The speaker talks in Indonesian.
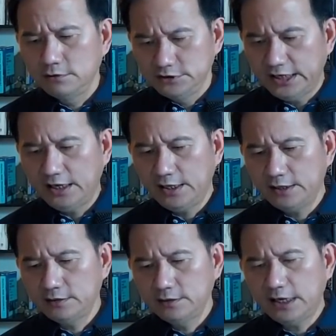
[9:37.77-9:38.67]

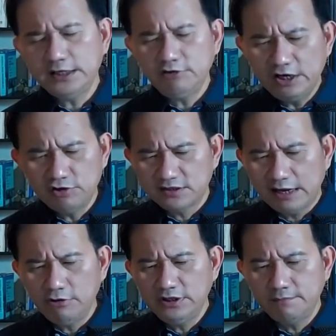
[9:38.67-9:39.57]
jahat karena dia udah
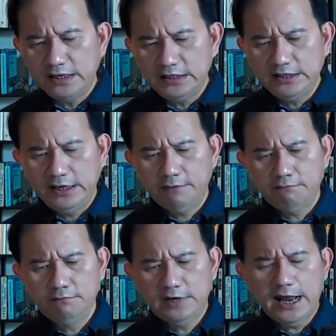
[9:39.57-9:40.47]
tahu ini money
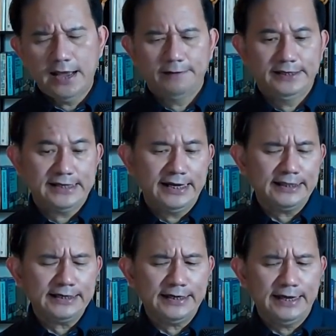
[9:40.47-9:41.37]
game nah kita
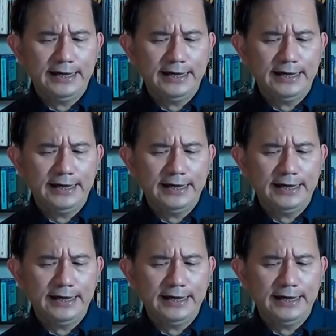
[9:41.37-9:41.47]
lihat lagi